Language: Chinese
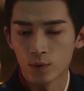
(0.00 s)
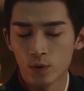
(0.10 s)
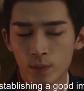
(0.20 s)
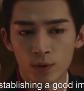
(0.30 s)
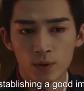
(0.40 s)

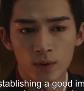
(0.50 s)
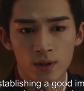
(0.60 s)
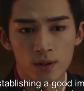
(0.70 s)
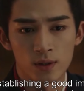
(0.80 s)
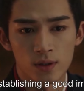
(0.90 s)
逐步树
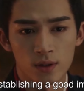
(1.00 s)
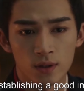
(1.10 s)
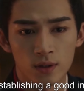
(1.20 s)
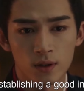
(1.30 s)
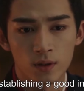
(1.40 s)
立自己
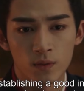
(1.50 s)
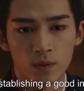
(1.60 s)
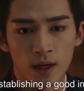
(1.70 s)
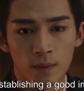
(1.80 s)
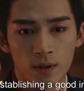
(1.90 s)
英武
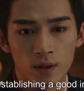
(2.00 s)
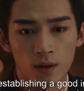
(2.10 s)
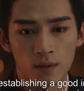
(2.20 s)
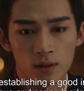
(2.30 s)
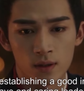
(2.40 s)
爱民的好
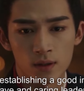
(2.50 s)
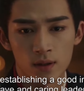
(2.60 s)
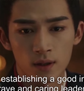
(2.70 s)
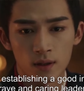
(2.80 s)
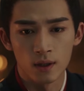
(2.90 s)
形象，
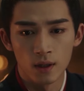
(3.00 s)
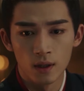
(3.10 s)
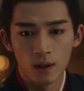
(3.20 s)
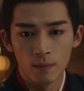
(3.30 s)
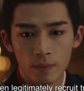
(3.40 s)

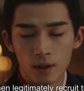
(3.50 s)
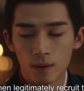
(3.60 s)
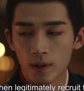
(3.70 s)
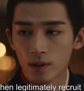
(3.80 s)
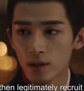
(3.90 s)
便能
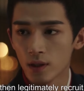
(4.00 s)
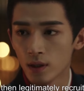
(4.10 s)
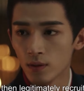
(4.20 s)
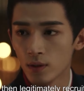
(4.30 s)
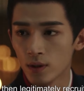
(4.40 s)
名正
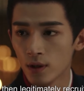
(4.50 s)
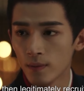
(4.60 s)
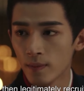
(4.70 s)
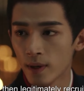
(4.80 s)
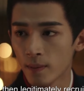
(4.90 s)
言顺地
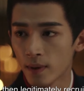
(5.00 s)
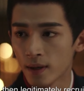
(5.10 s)
招兵买